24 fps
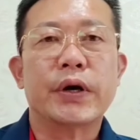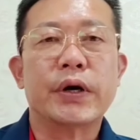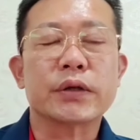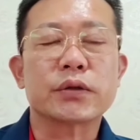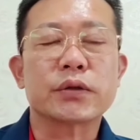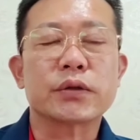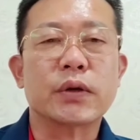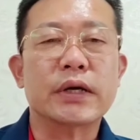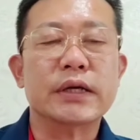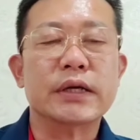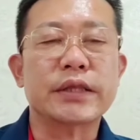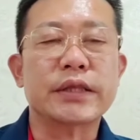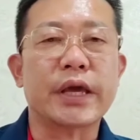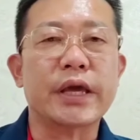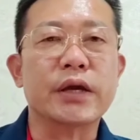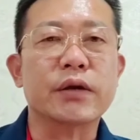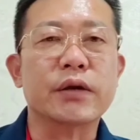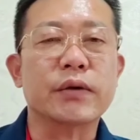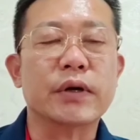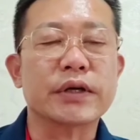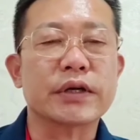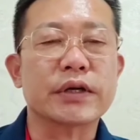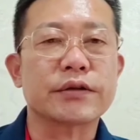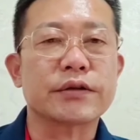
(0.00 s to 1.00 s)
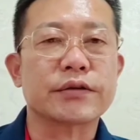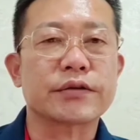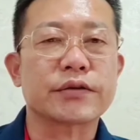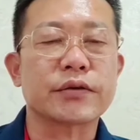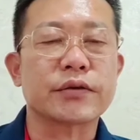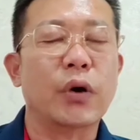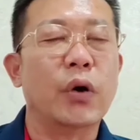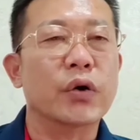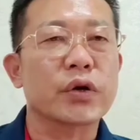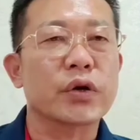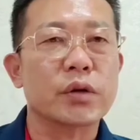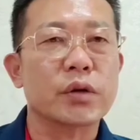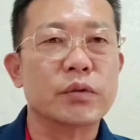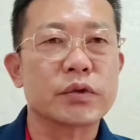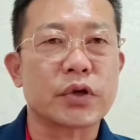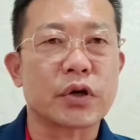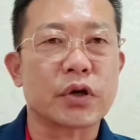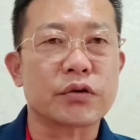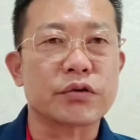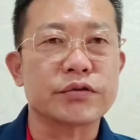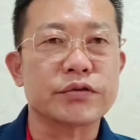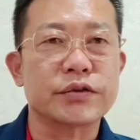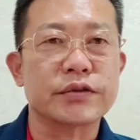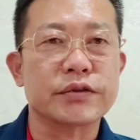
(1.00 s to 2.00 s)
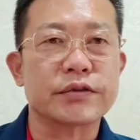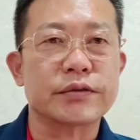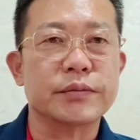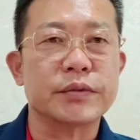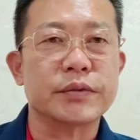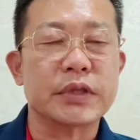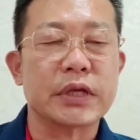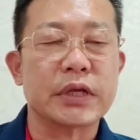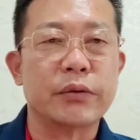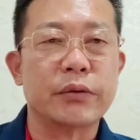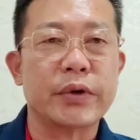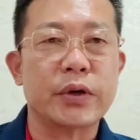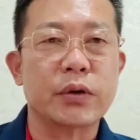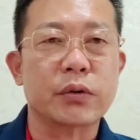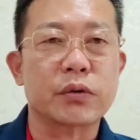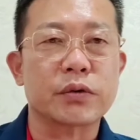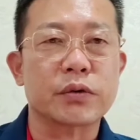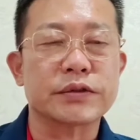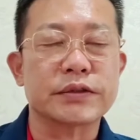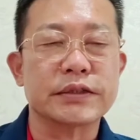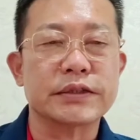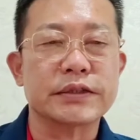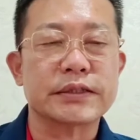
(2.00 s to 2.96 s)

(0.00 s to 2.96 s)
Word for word: 어, 또한 대인관계에 있어서 어려움을 겪을 수 있습니다. 외롭고